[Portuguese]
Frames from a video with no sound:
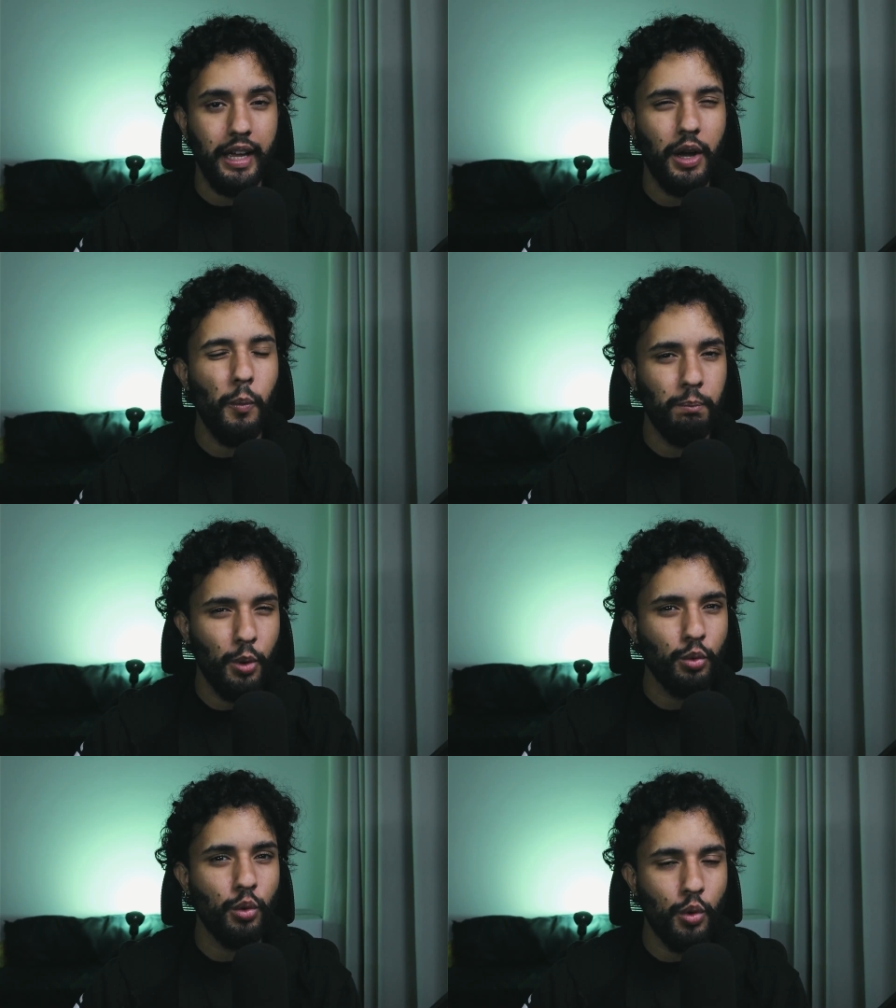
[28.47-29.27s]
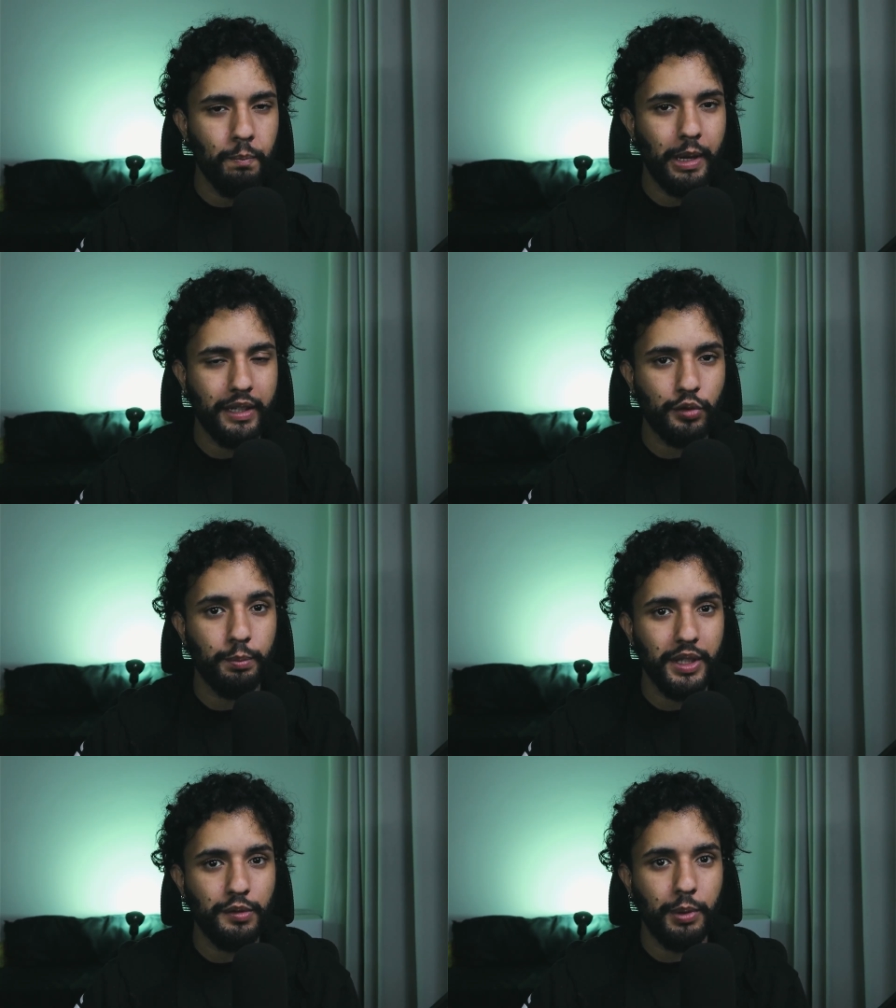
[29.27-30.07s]
É um pouco complexo,
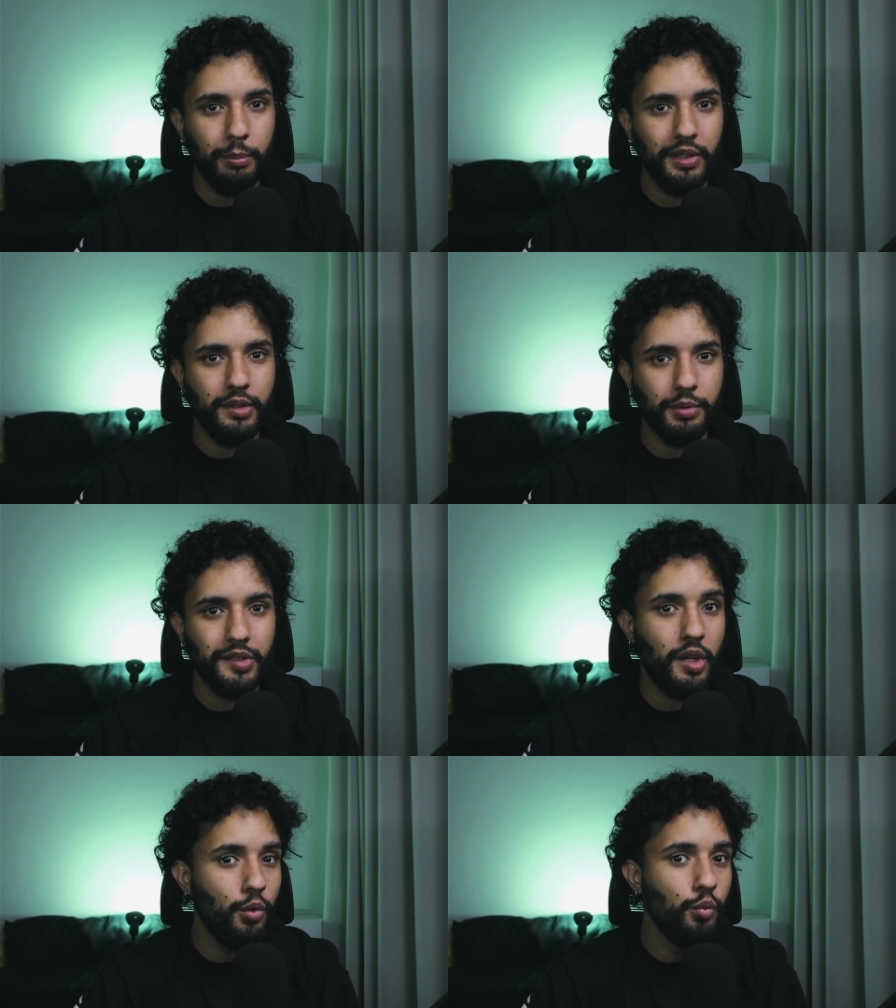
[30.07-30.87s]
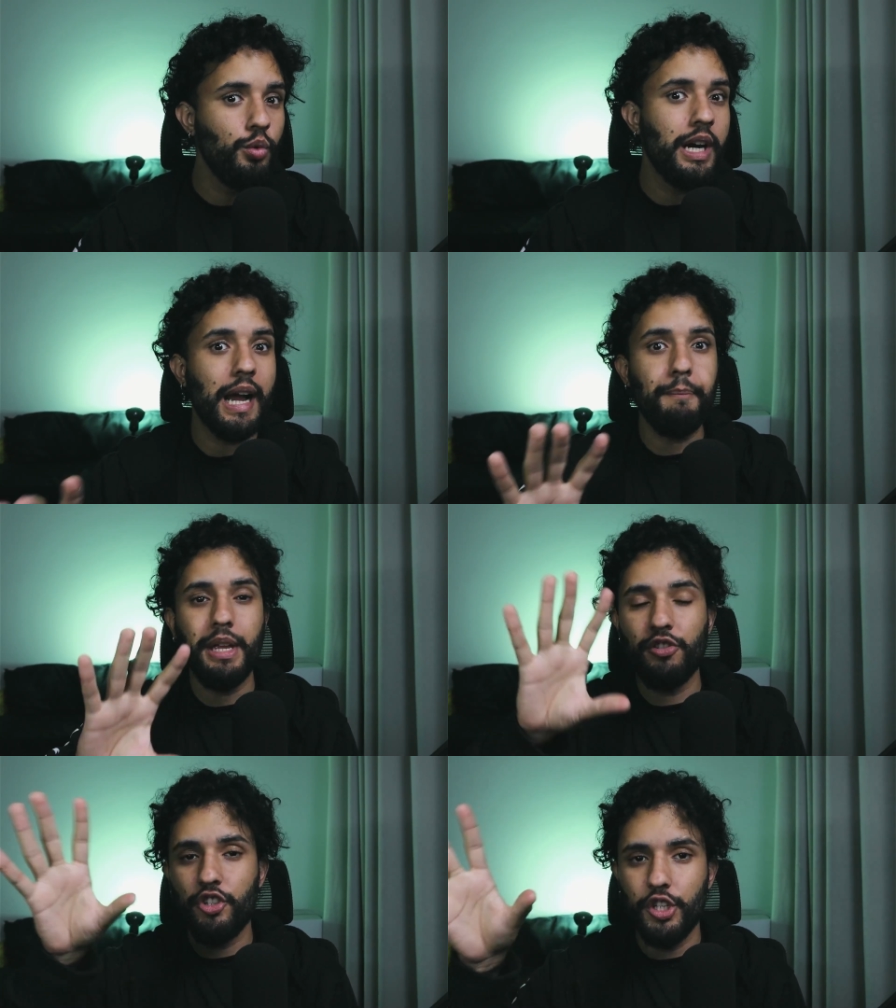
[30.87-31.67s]
principalmente se você nunca
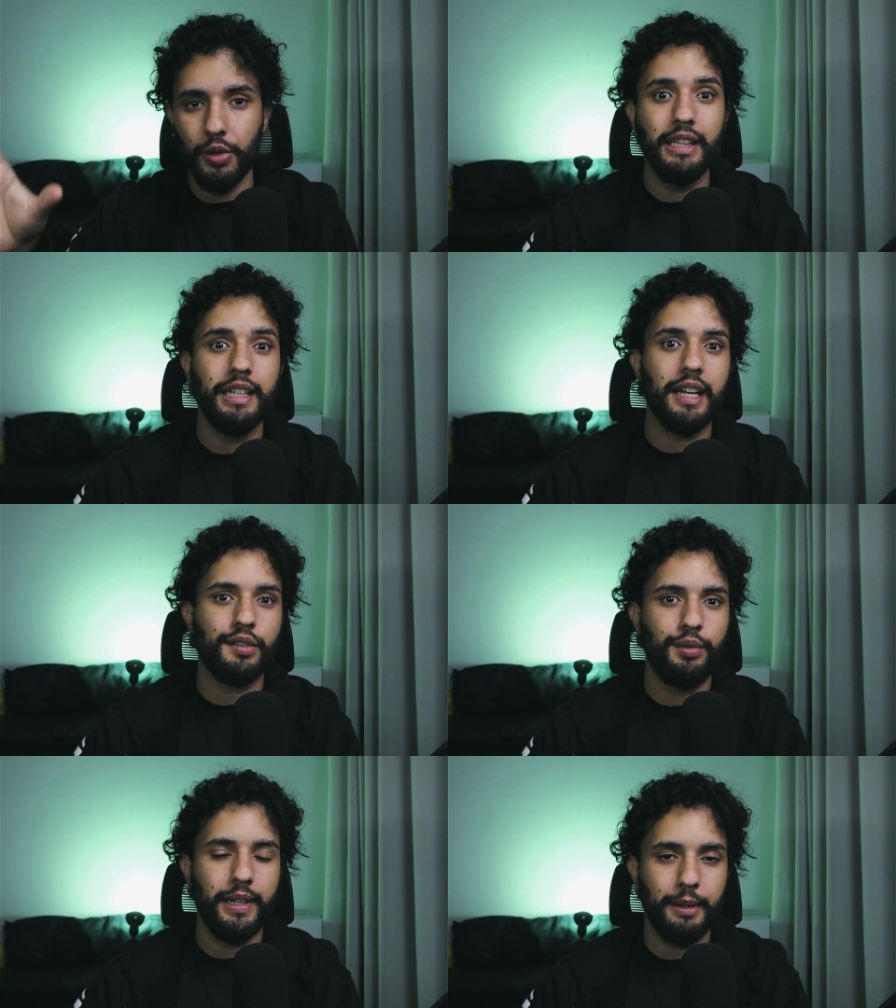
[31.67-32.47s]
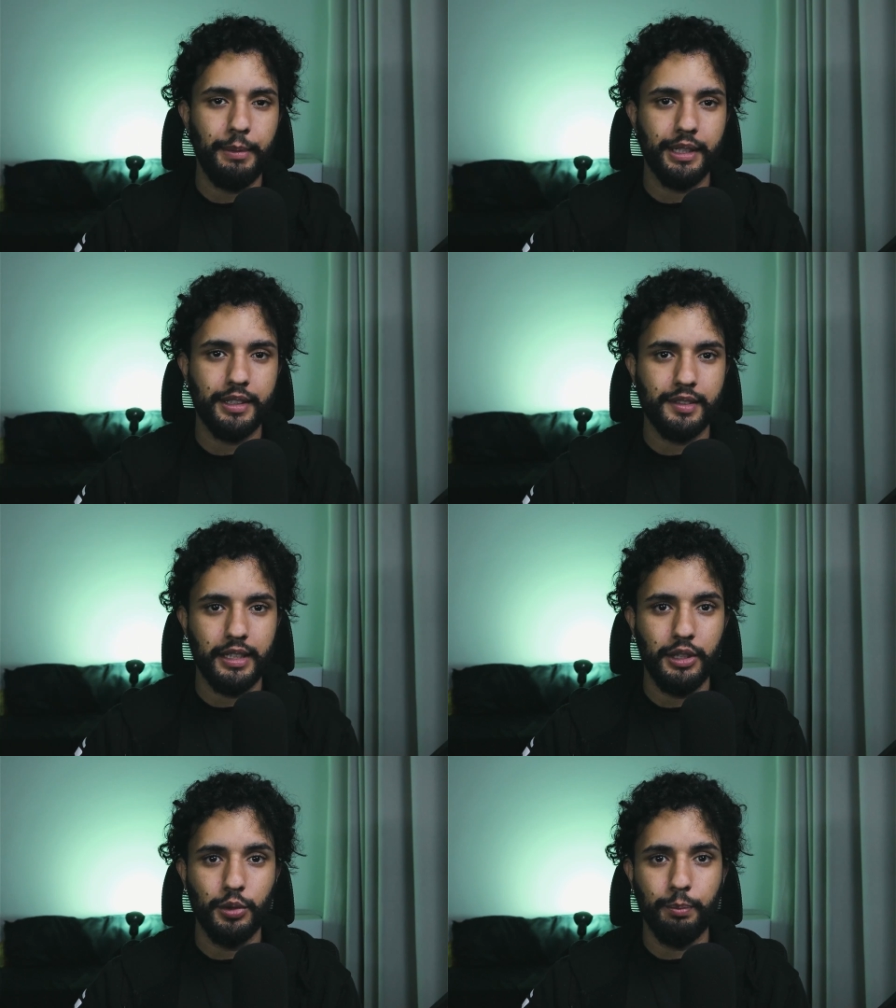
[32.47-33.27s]
mexeu nas ferramentas
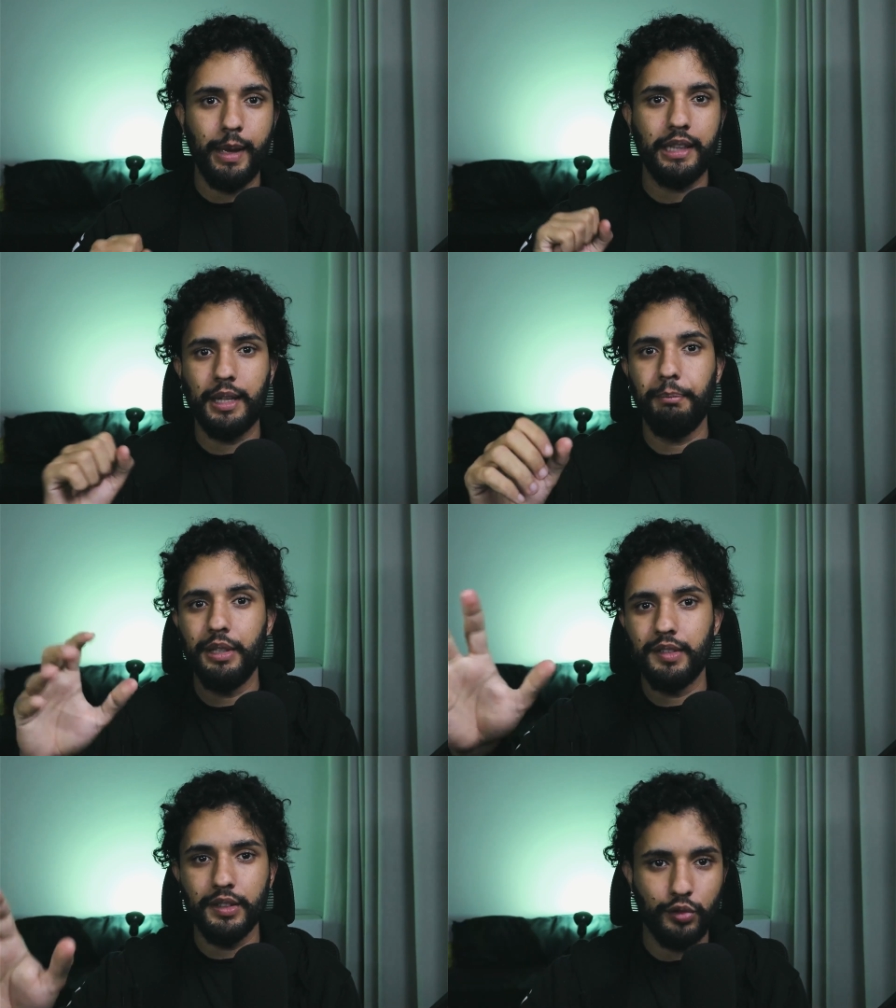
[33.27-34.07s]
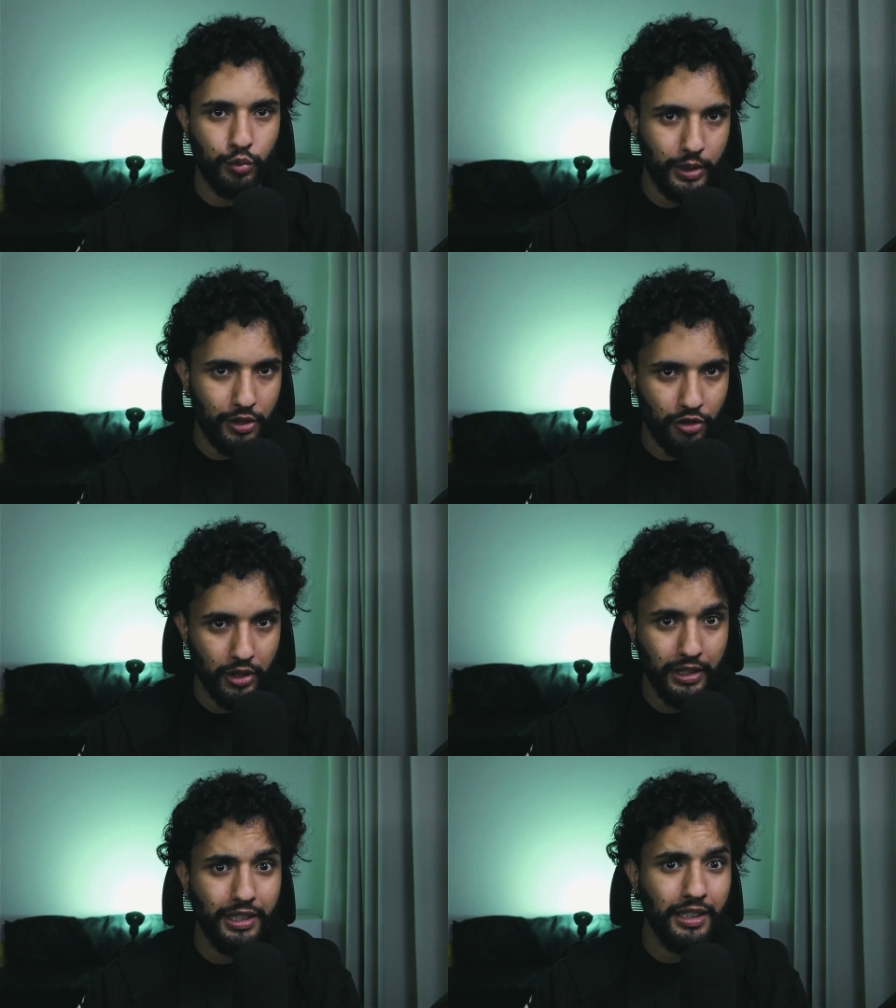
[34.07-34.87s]
aí do Meta Business Suite.
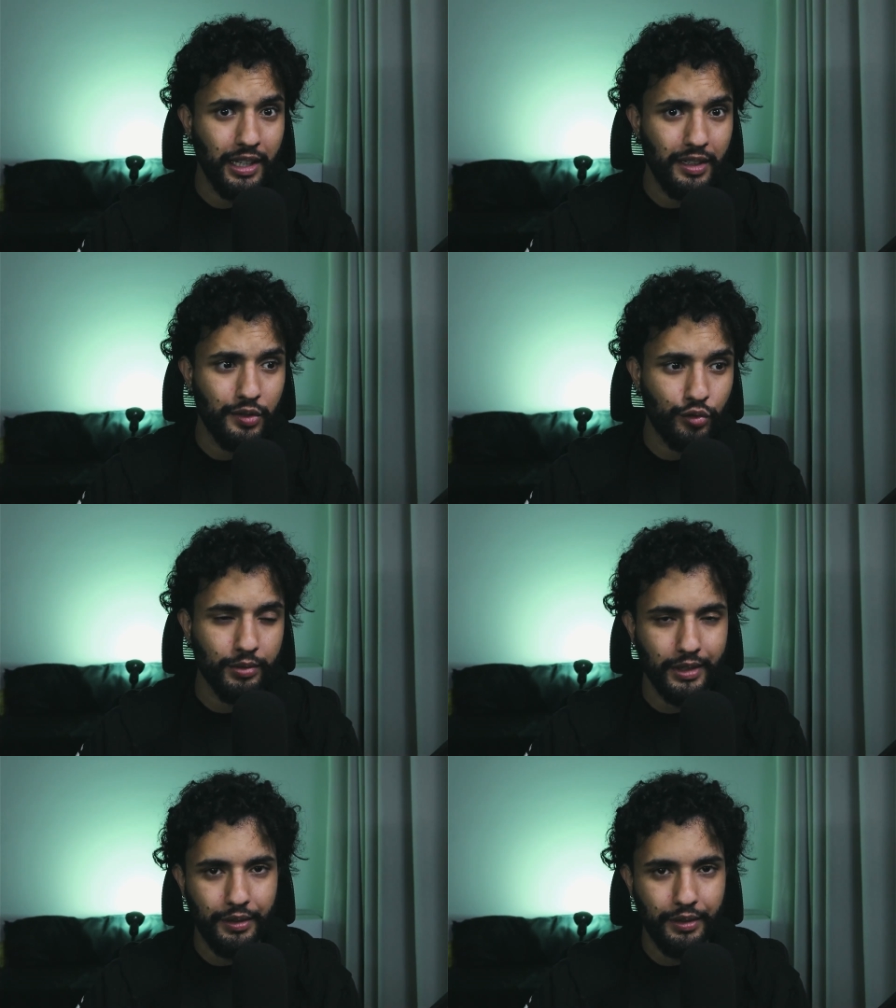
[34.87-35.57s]
O que, que é isso?